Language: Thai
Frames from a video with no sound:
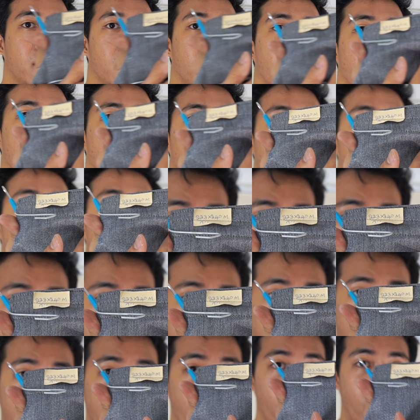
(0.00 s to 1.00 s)
ก็ขนาด
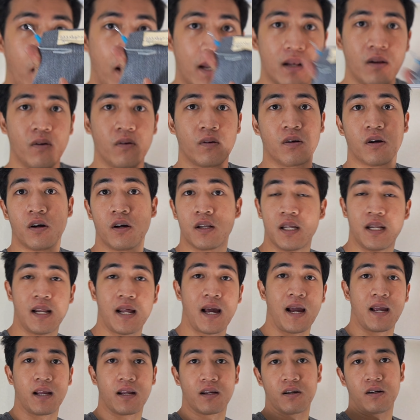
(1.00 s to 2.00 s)
ที่เราวัดแล้วก็ที่
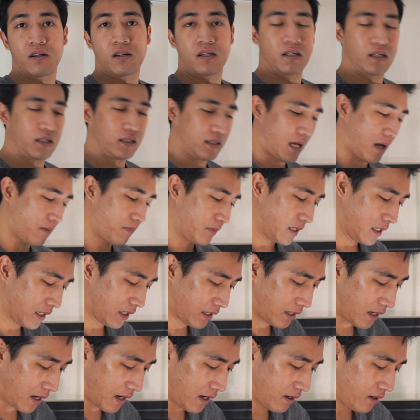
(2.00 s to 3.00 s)
ได้ก็ขึ้นตามนี้
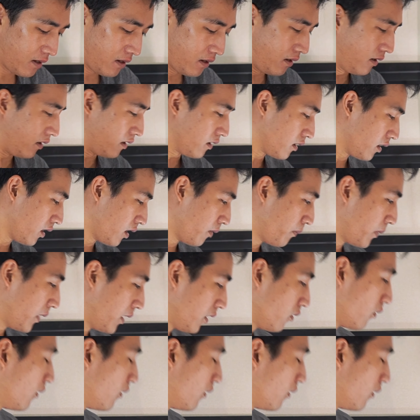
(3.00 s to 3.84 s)
เลยนะก็จะเป็น